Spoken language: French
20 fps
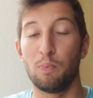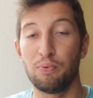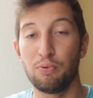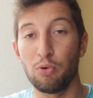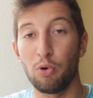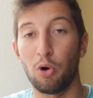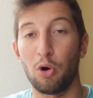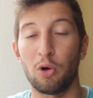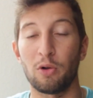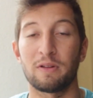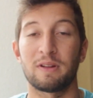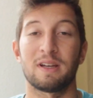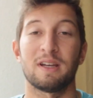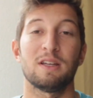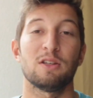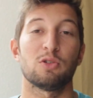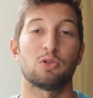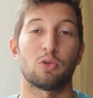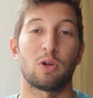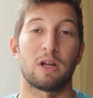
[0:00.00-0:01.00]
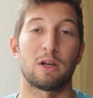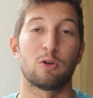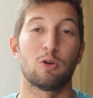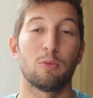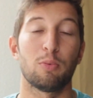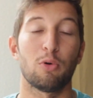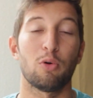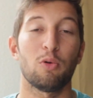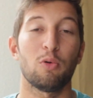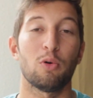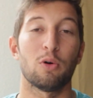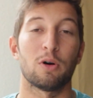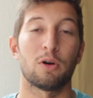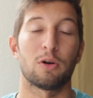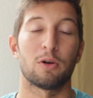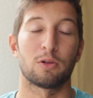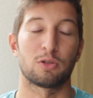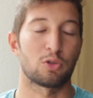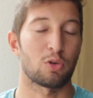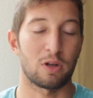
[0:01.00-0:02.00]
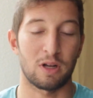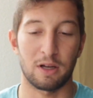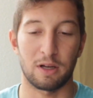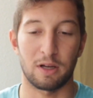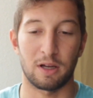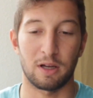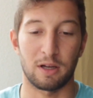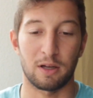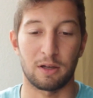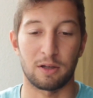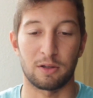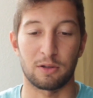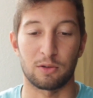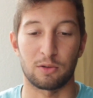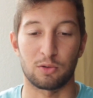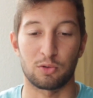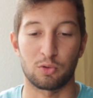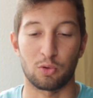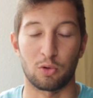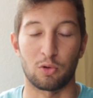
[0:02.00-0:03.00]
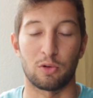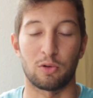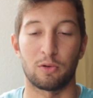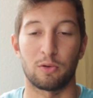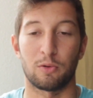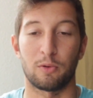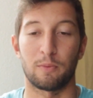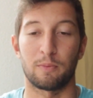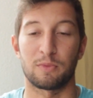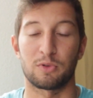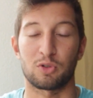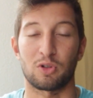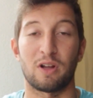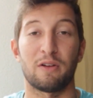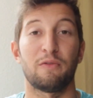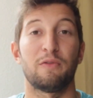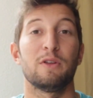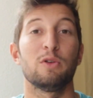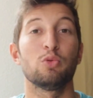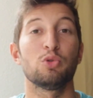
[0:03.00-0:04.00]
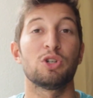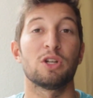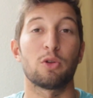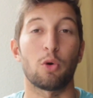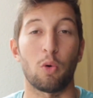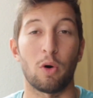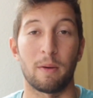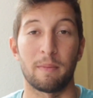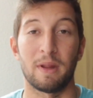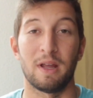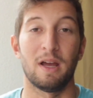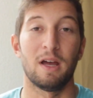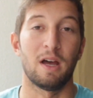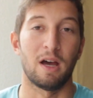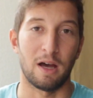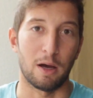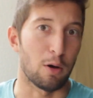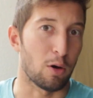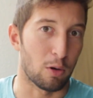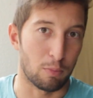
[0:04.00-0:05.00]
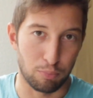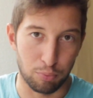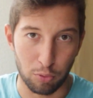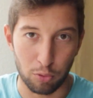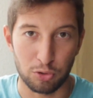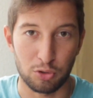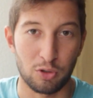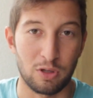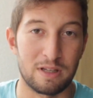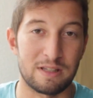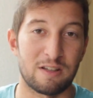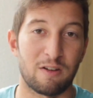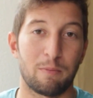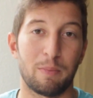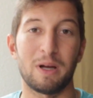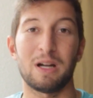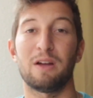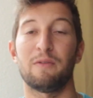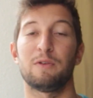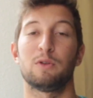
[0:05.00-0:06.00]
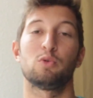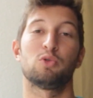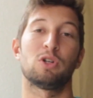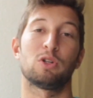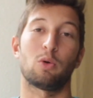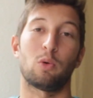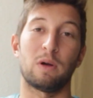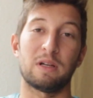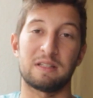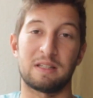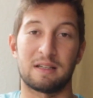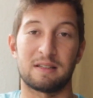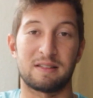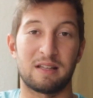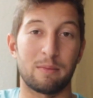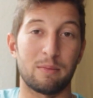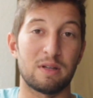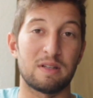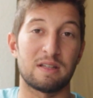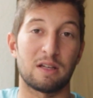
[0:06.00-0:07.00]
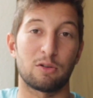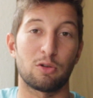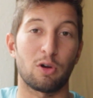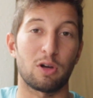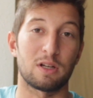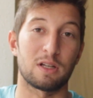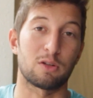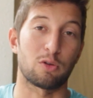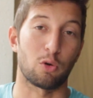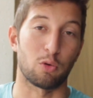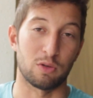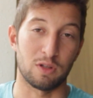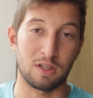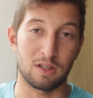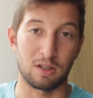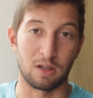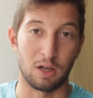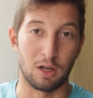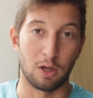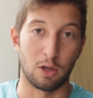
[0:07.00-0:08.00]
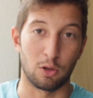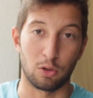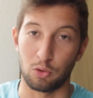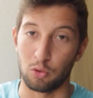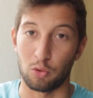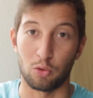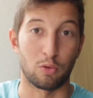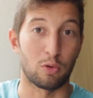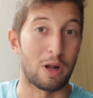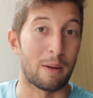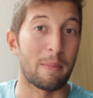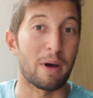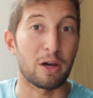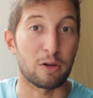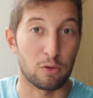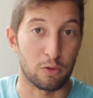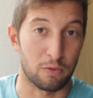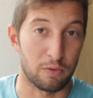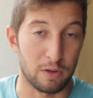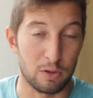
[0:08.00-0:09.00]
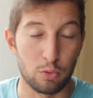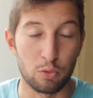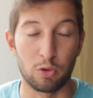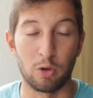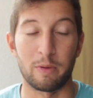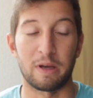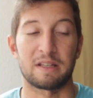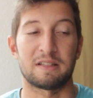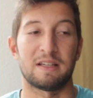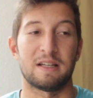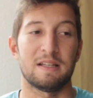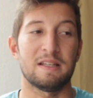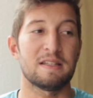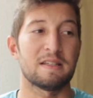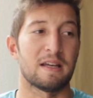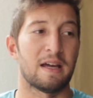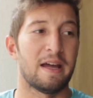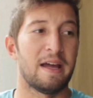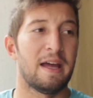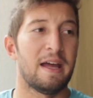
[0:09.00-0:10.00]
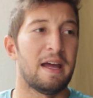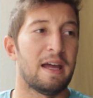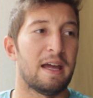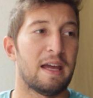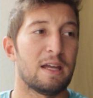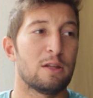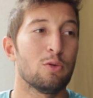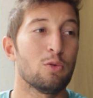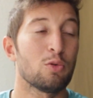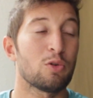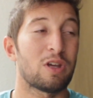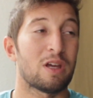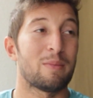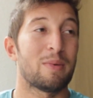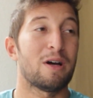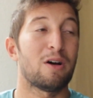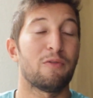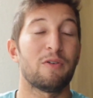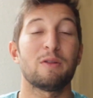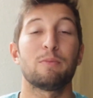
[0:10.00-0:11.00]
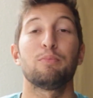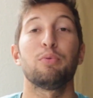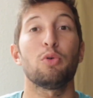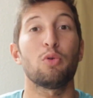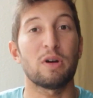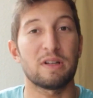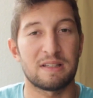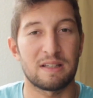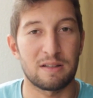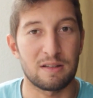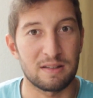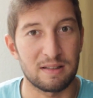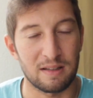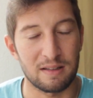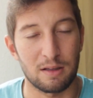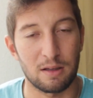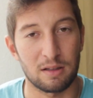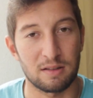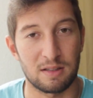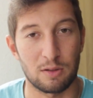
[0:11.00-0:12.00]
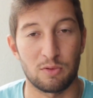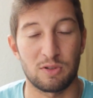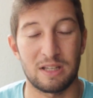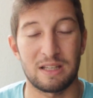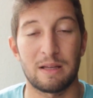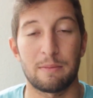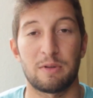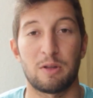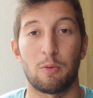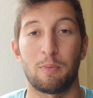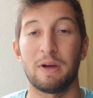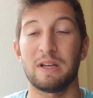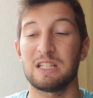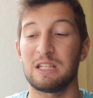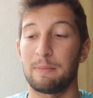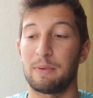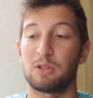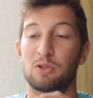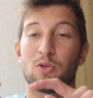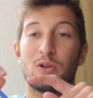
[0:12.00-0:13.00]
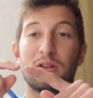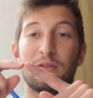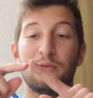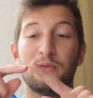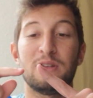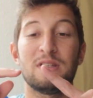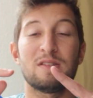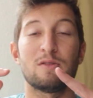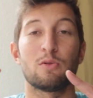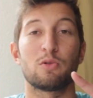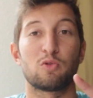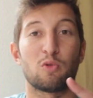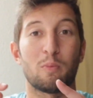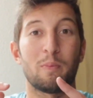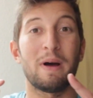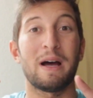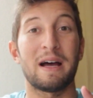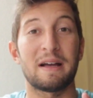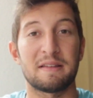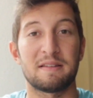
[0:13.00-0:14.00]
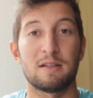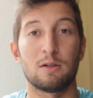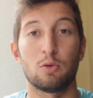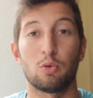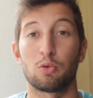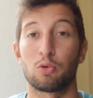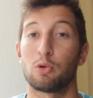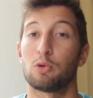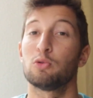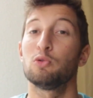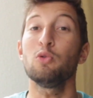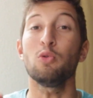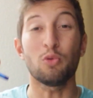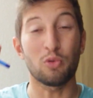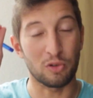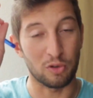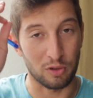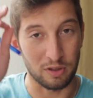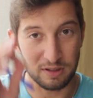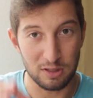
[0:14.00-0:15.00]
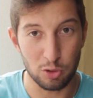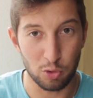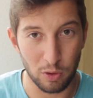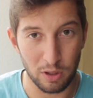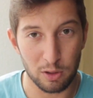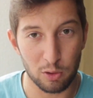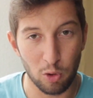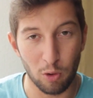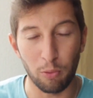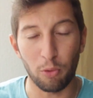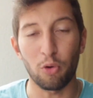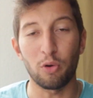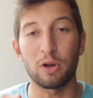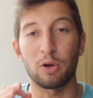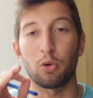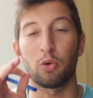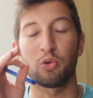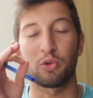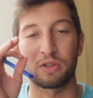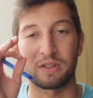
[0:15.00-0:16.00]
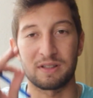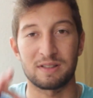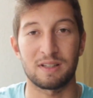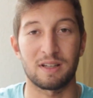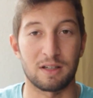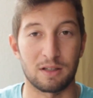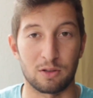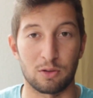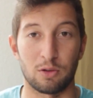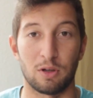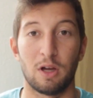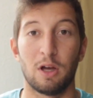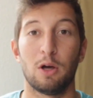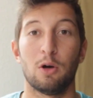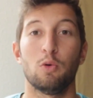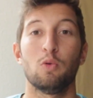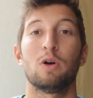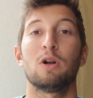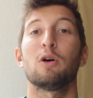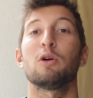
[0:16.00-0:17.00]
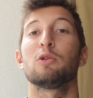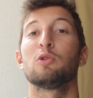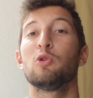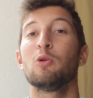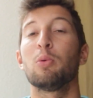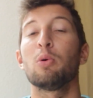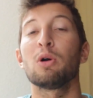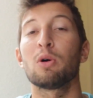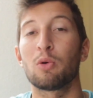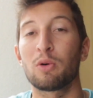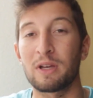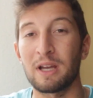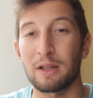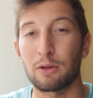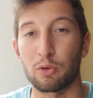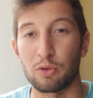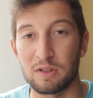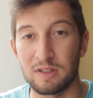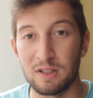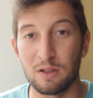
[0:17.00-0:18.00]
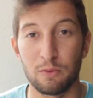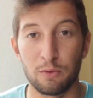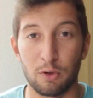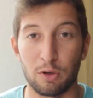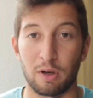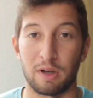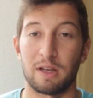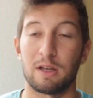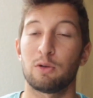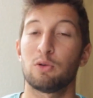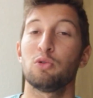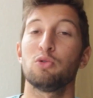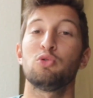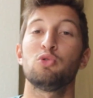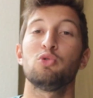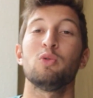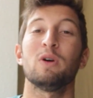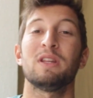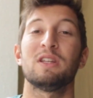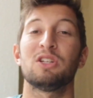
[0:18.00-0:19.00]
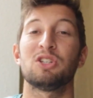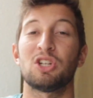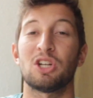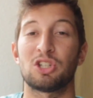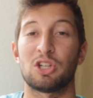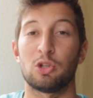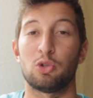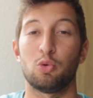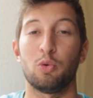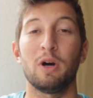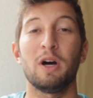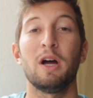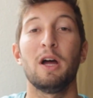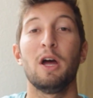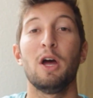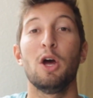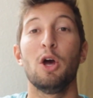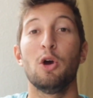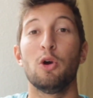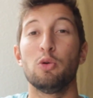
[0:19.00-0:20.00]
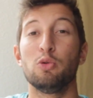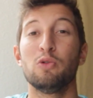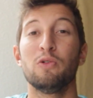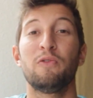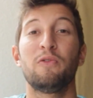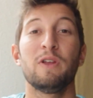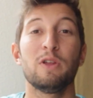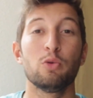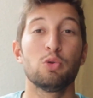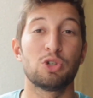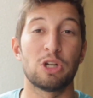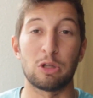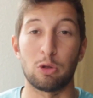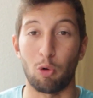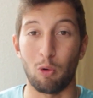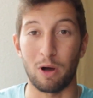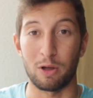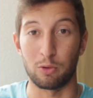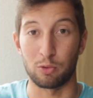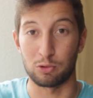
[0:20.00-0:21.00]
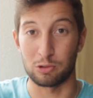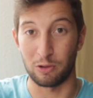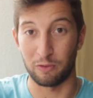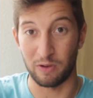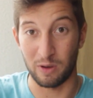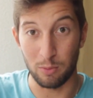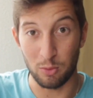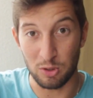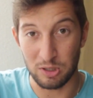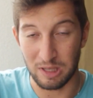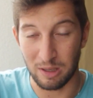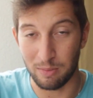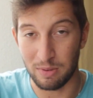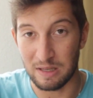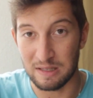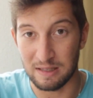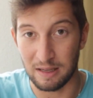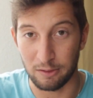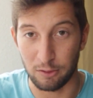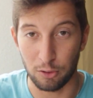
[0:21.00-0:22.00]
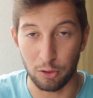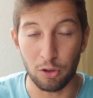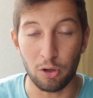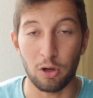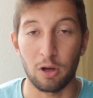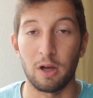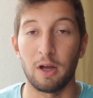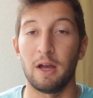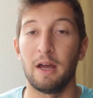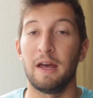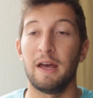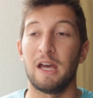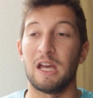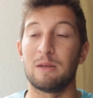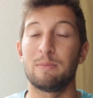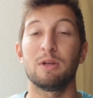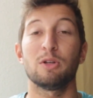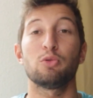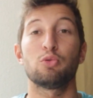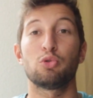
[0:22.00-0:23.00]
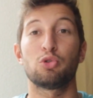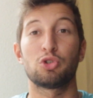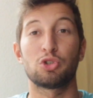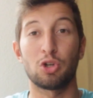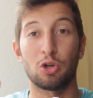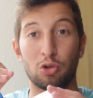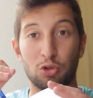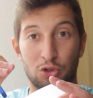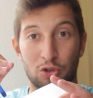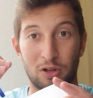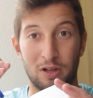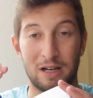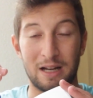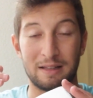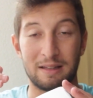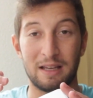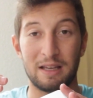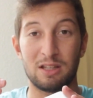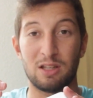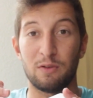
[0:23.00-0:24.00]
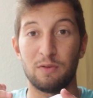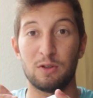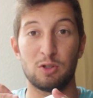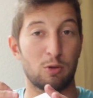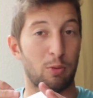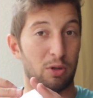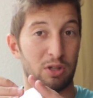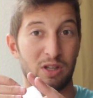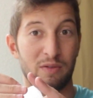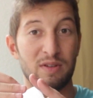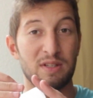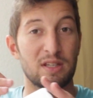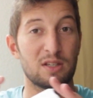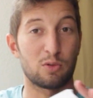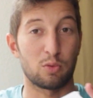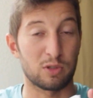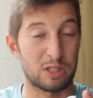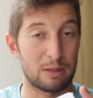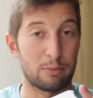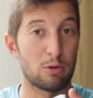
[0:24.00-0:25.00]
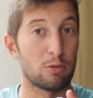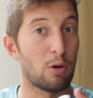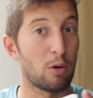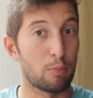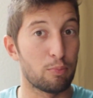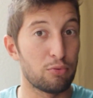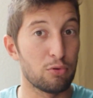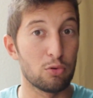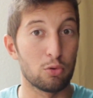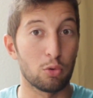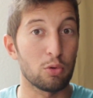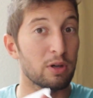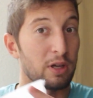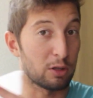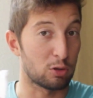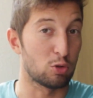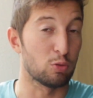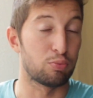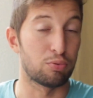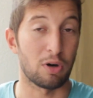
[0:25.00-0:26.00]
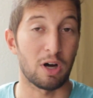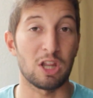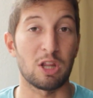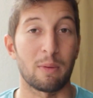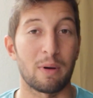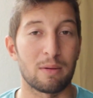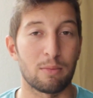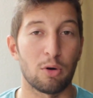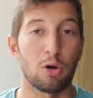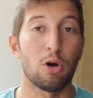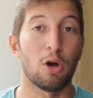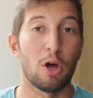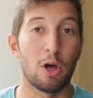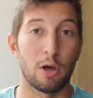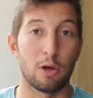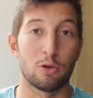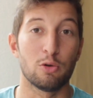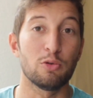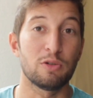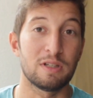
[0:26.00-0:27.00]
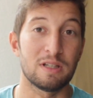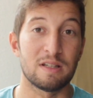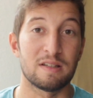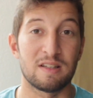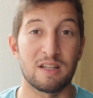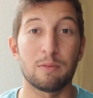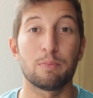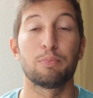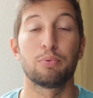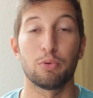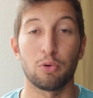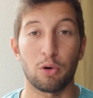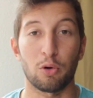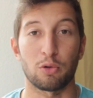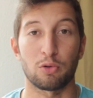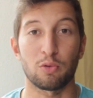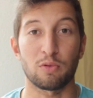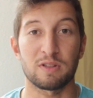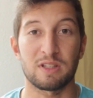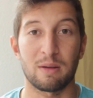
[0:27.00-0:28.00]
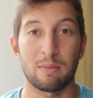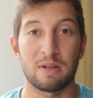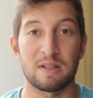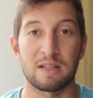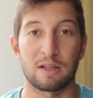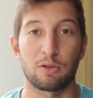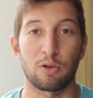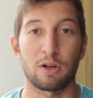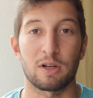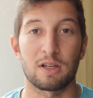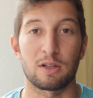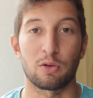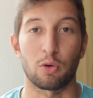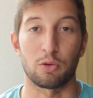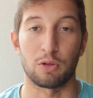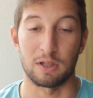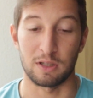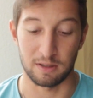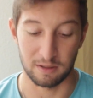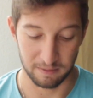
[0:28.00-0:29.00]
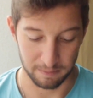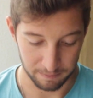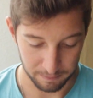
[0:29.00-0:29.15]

pour rentrer sur la GoPro, euh, sur la sur le sur la Feiyu G3. Euh, pour ceux qui ne savent pas, la Feiyu G3 c'est un stabilisateur électronique que la marque Feiyu commercialise. Et donc, eh bien en fait, pourquoi ça, ça, ça ne s'adapte pas C'est parce que les vis ne sont pas assez longues. Donc, si tu as une GoPro Hero 5 ou alors une GoPro Hero 4 Silver et que tu as déjà chez toi une Feiyu G3, donc ce fameux stabilisateur, eh bien tu changes la taille des vis, tu prends des vis qui sont simplement plus longues et tu pourras normalement l'utiliser pour ton stabilisateur électronique.